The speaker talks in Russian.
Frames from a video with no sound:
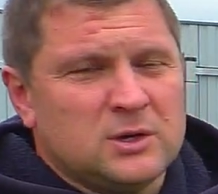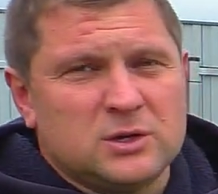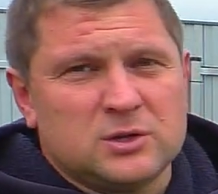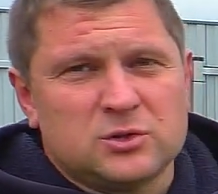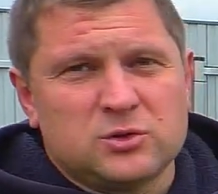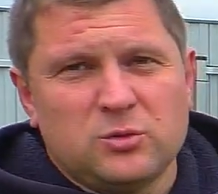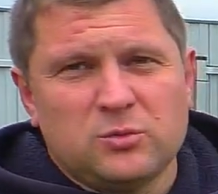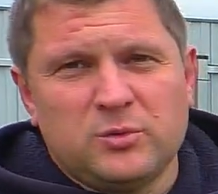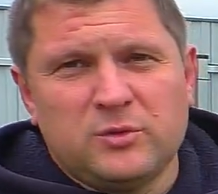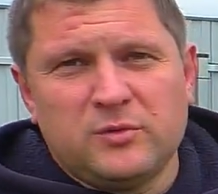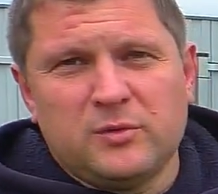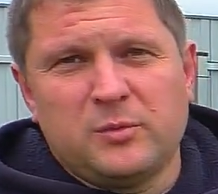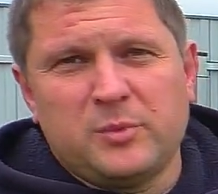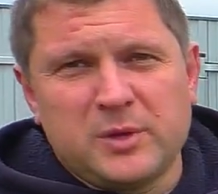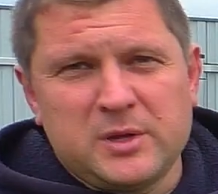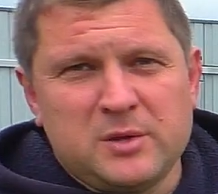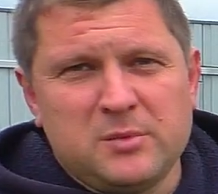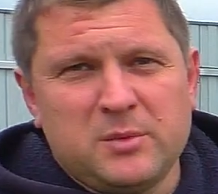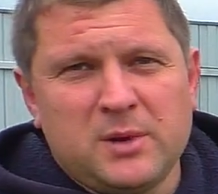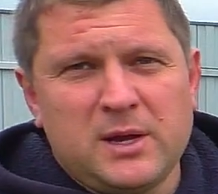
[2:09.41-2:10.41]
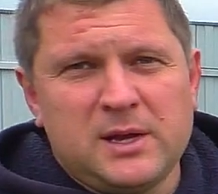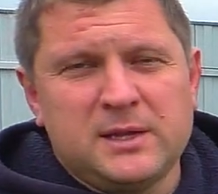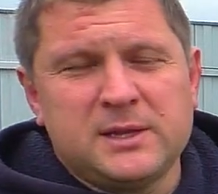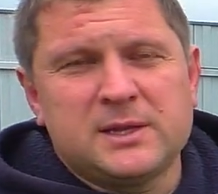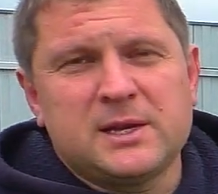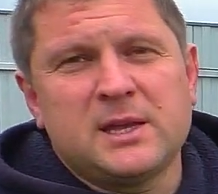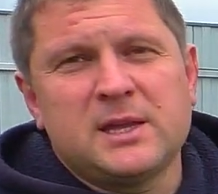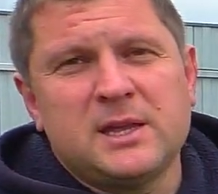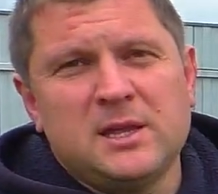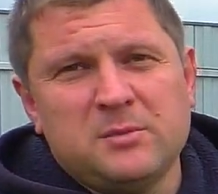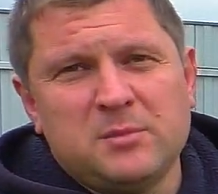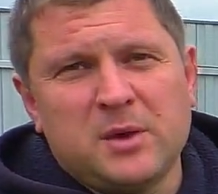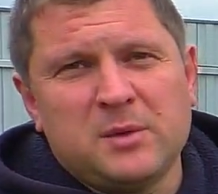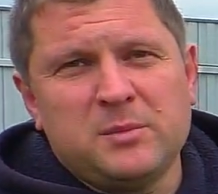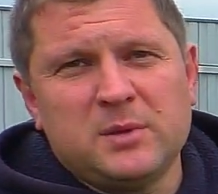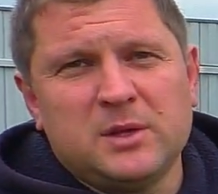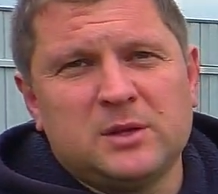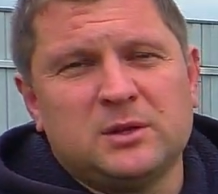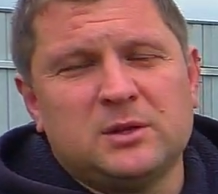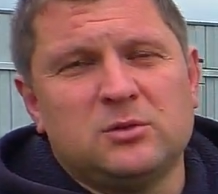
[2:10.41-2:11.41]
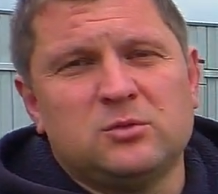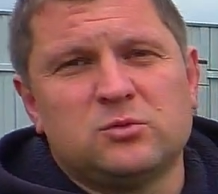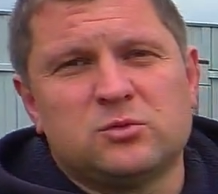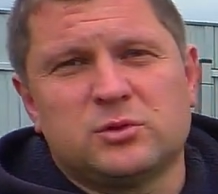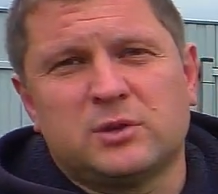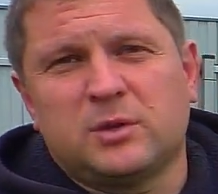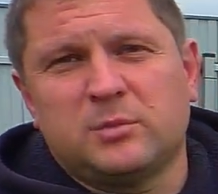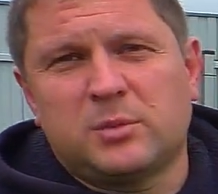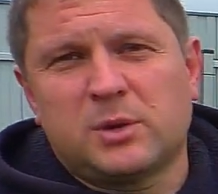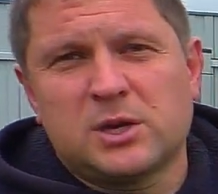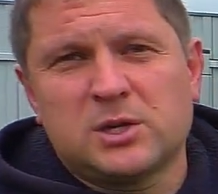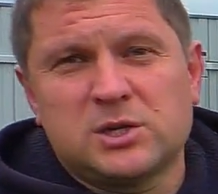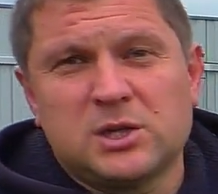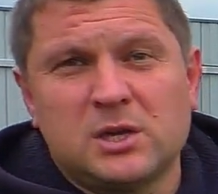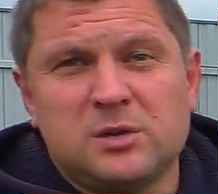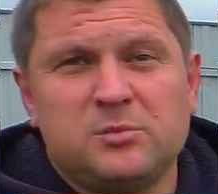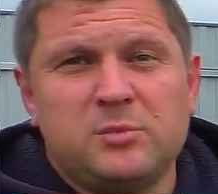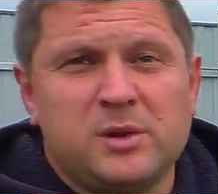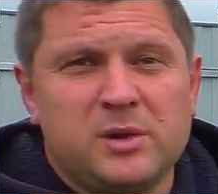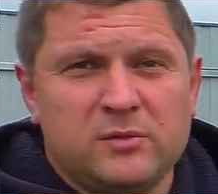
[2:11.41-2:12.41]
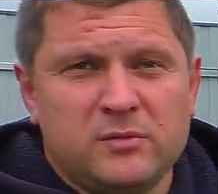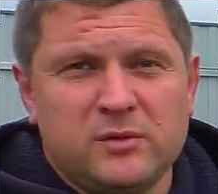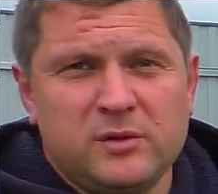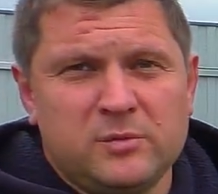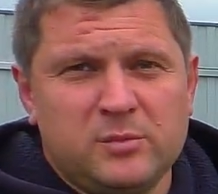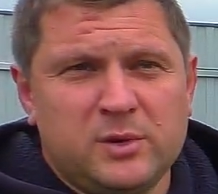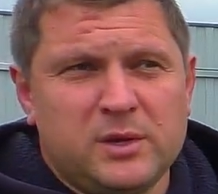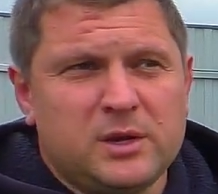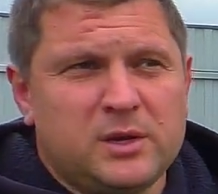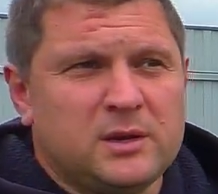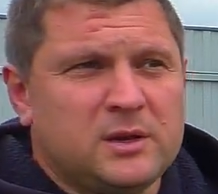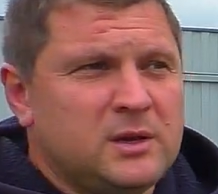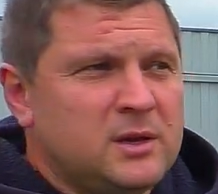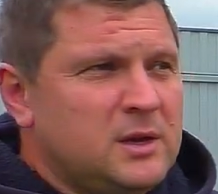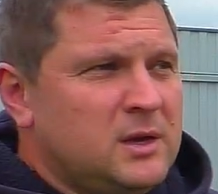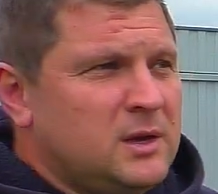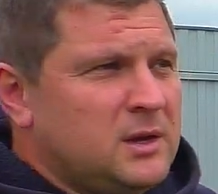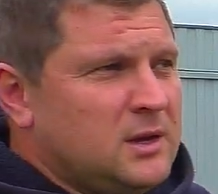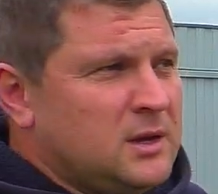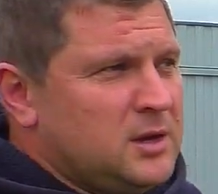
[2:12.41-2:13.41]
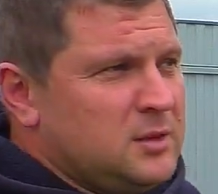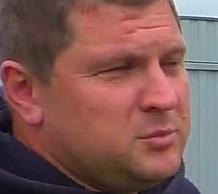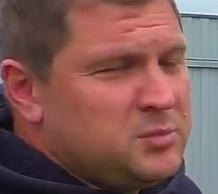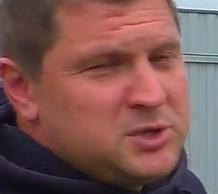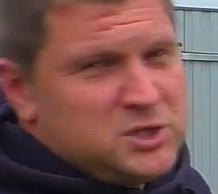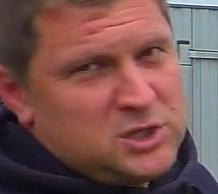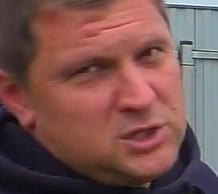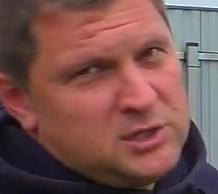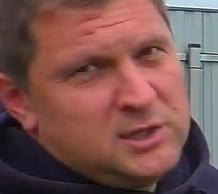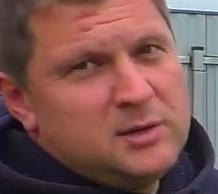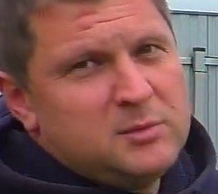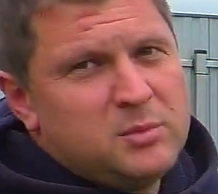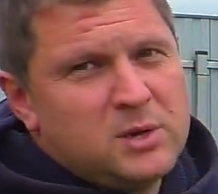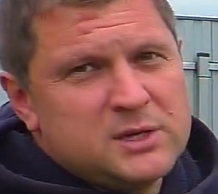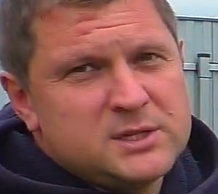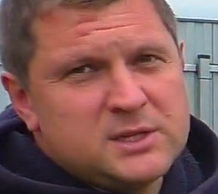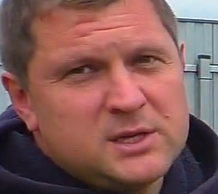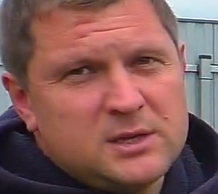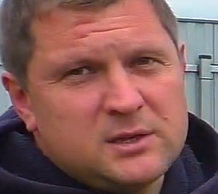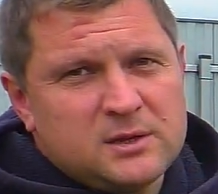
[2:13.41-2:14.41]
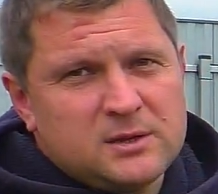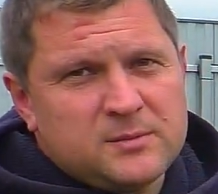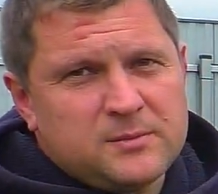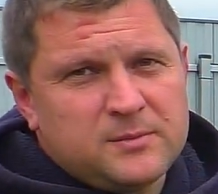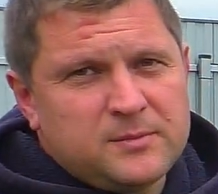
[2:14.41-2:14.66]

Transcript: Э, чтобы вы понимали, на какие моменты нужно обращать при выборе а, печи для бассейна.